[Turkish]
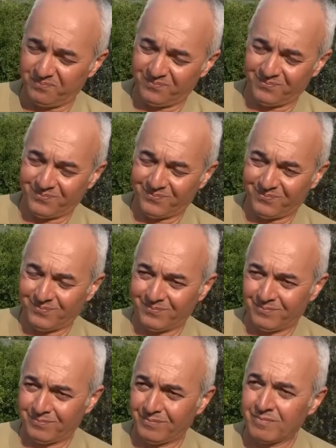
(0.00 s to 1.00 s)
Evinizin
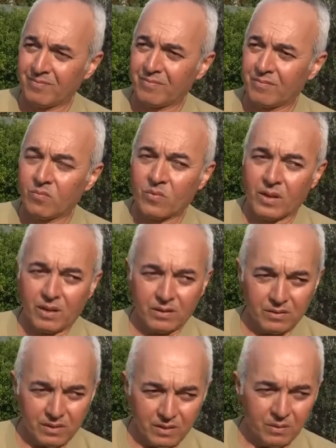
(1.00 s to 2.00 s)
bahçesinde mi yaptınız bu
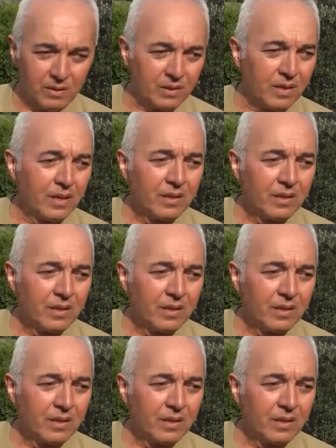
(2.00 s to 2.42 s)
çalışmayı? Evet.